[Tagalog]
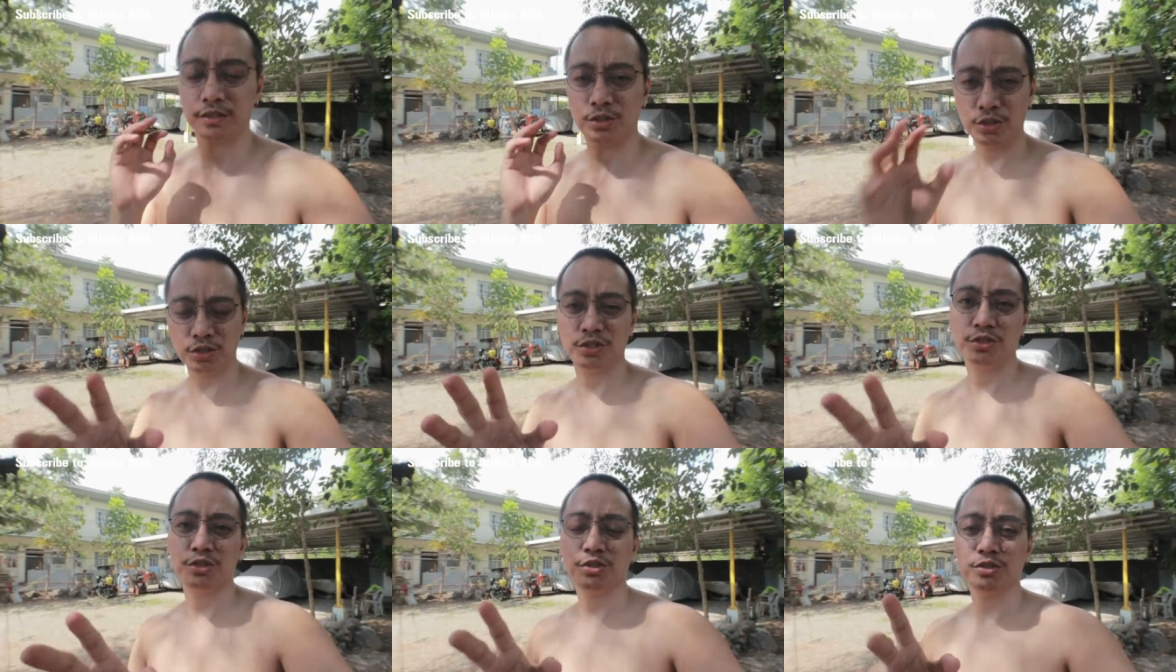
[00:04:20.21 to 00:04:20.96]
so
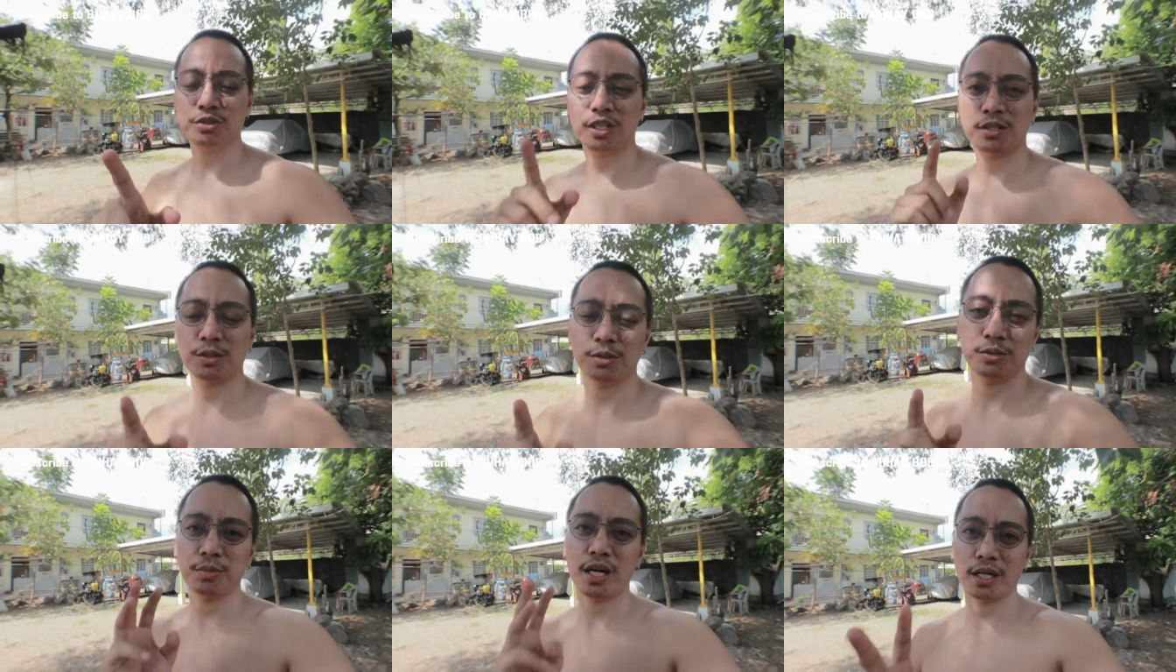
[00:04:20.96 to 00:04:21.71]
yun yun yung
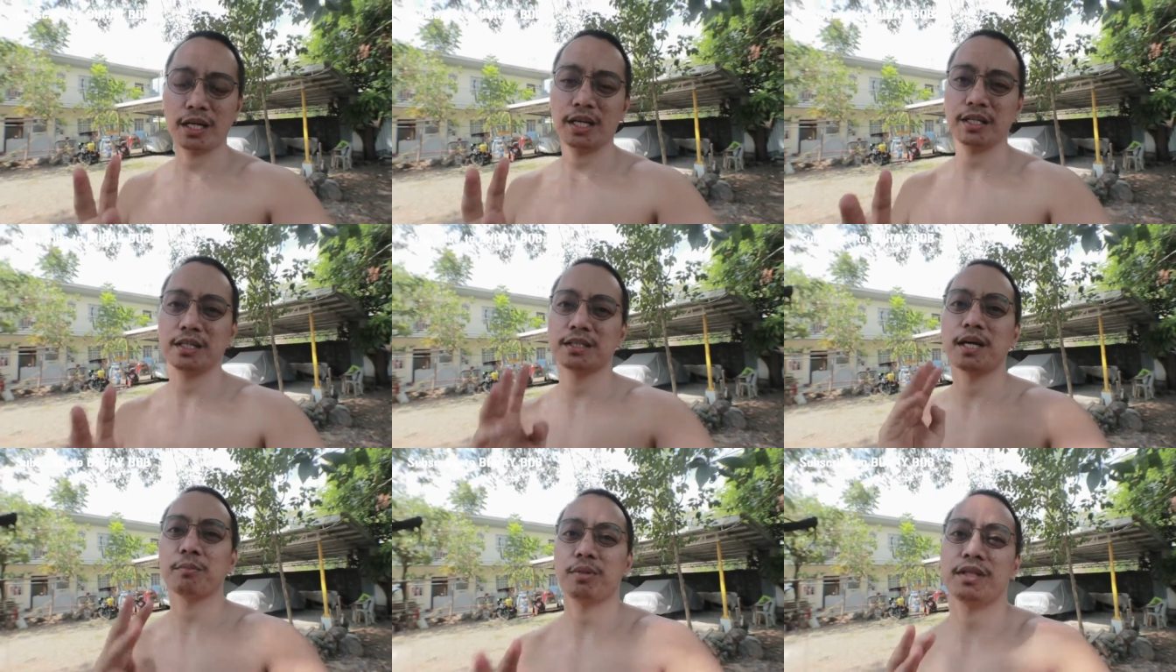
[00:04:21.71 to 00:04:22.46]
tatlong bagay na
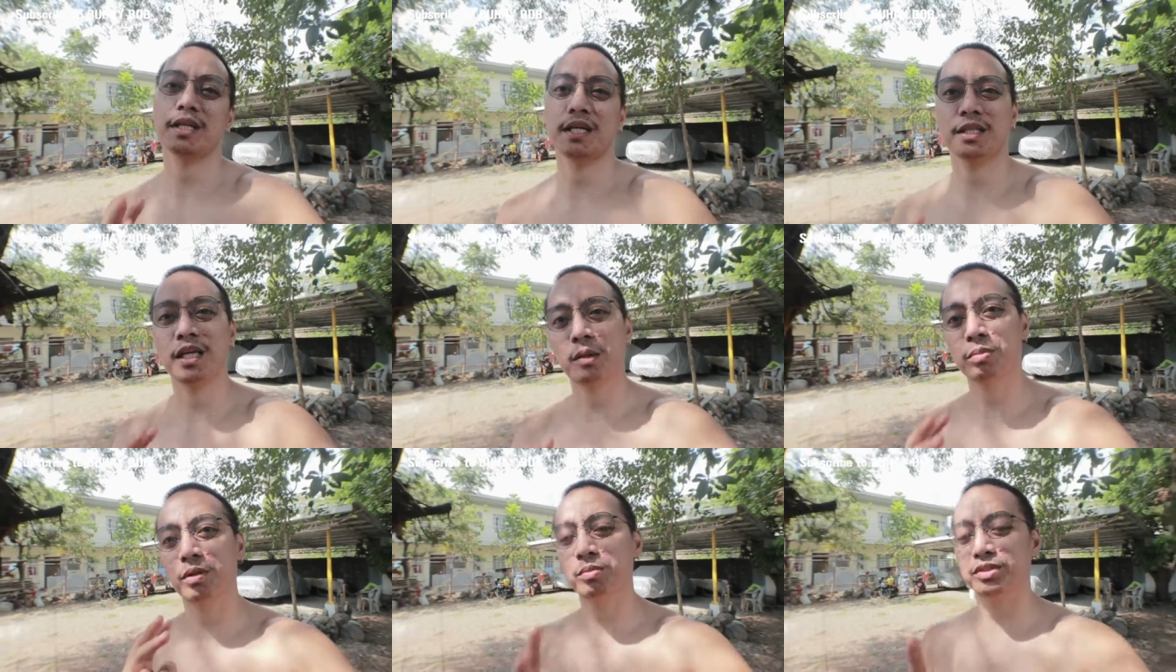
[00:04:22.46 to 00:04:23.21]
dapat nating
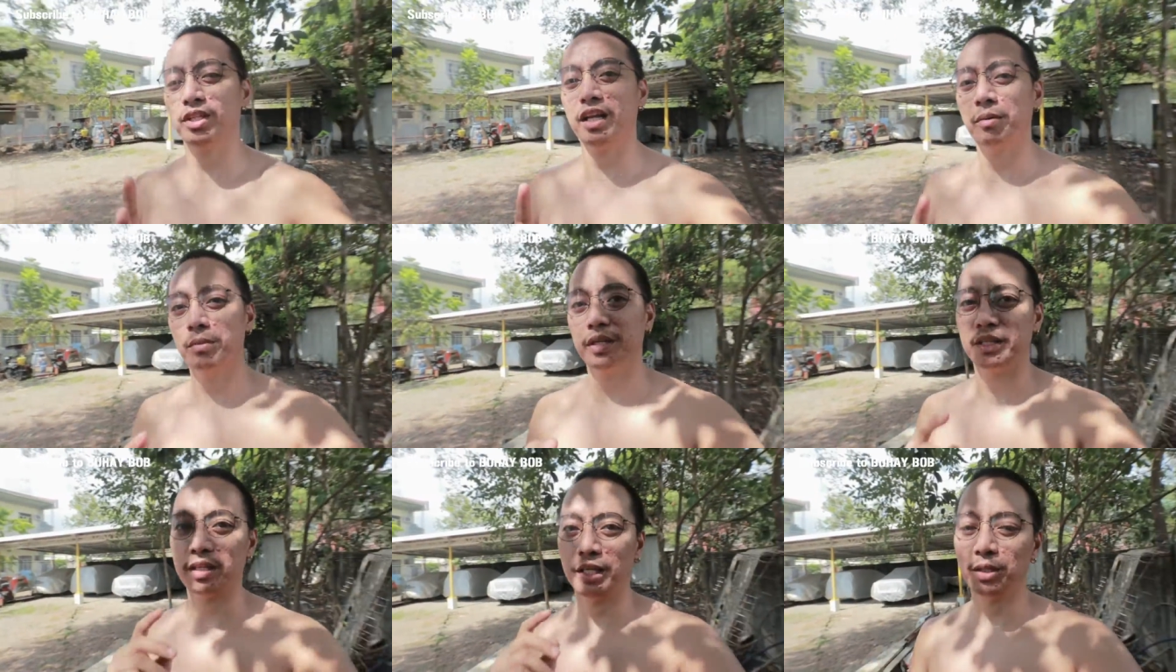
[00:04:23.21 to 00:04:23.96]

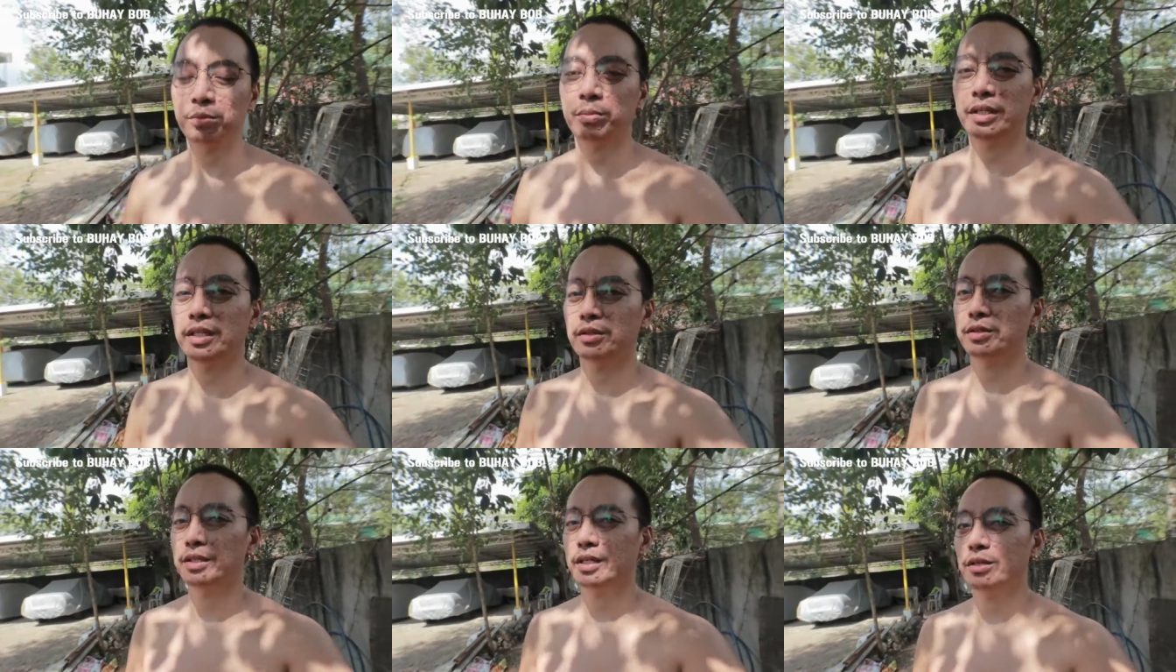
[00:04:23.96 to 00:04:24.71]
ipagpasalamat ngayong
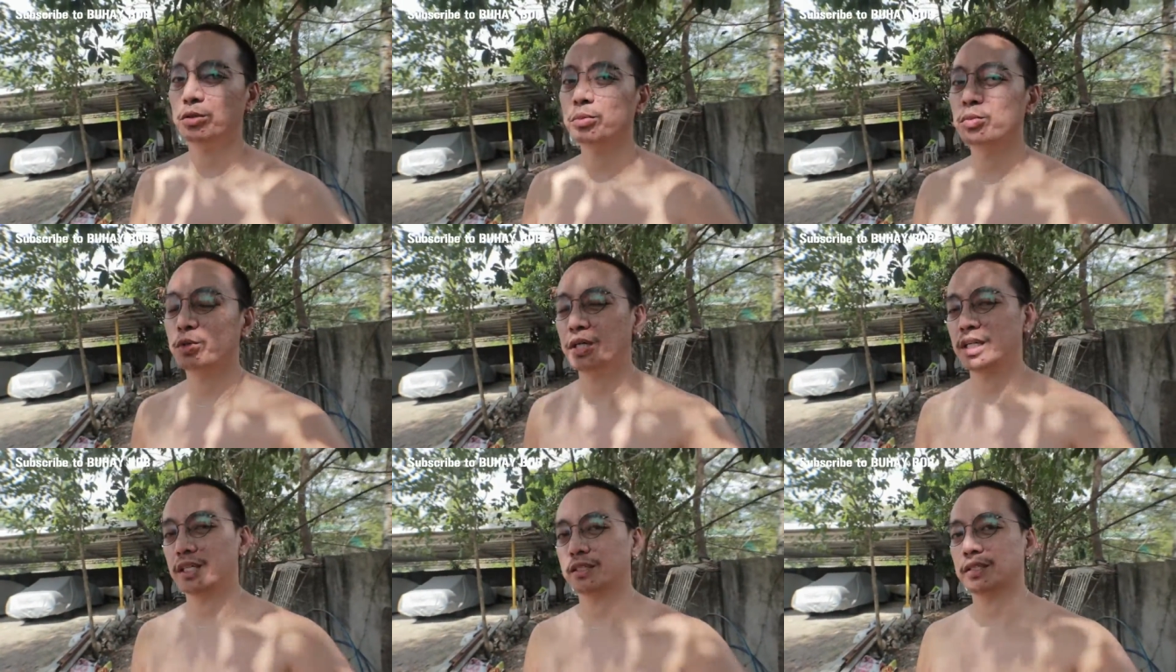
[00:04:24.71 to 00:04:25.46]
panahon ng home
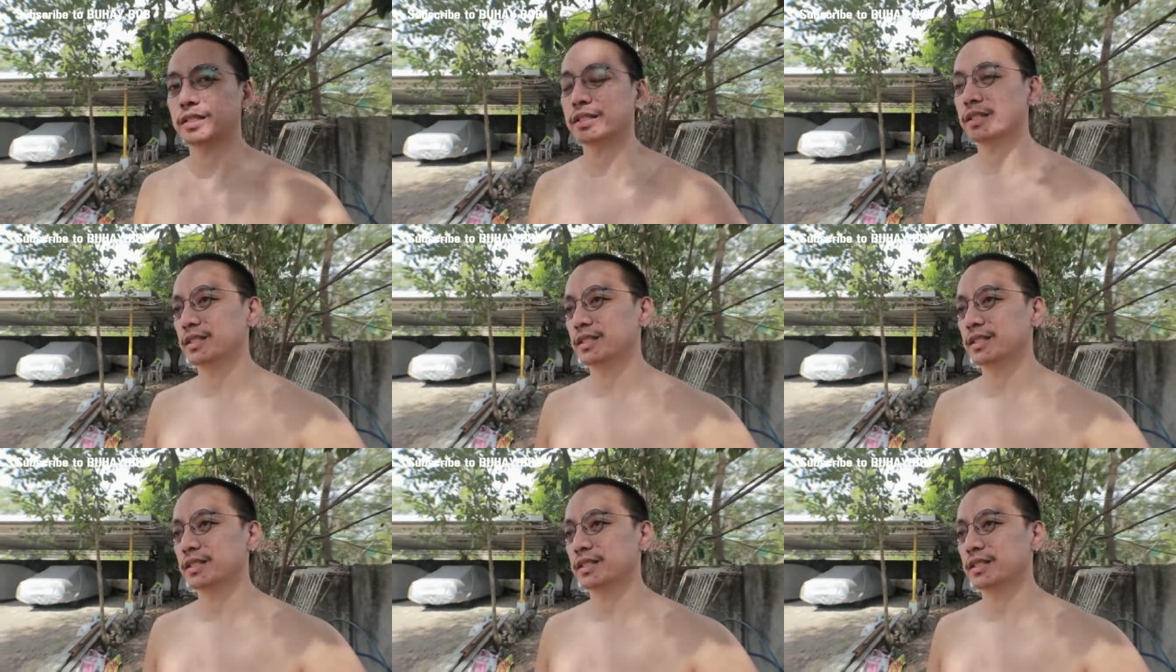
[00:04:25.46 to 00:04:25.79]
quarantine